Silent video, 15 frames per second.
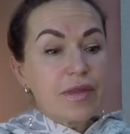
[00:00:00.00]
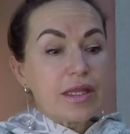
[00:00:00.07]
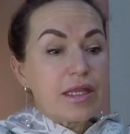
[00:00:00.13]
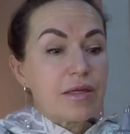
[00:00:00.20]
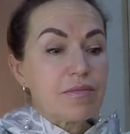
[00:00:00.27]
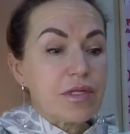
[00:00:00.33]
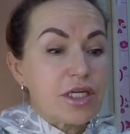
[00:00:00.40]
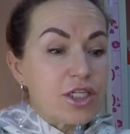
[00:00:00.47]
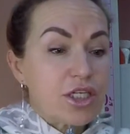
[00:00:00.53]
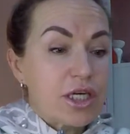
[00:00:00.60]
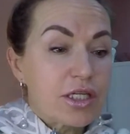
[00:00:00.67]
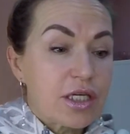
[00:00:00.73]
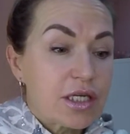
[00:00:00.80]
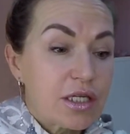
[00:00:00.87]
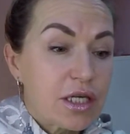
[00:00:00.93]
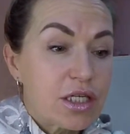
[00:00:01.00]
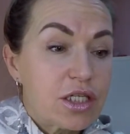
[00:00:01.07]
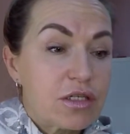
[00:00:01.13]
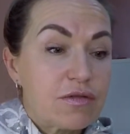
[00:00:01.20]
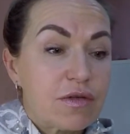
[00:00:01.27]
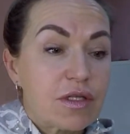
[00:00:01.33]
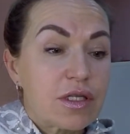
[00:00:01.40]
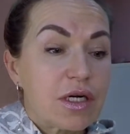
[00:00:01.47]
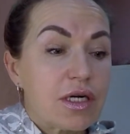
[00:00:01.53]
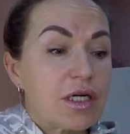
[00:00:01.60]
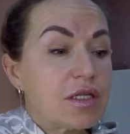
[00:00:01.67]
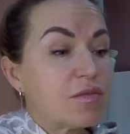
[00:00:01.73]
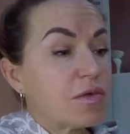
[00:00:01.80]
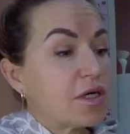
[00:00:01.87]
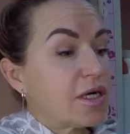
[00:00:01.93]
на площадке нашего
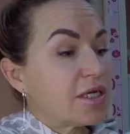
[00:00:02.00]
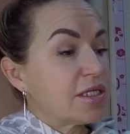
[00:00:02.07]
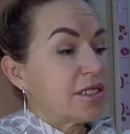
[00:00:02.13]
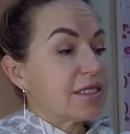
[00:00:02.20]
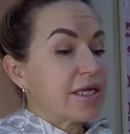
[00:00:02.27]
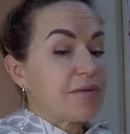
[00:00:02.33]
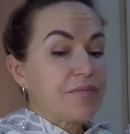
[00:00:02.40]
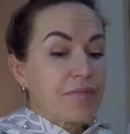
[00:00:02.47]
интернет-магазина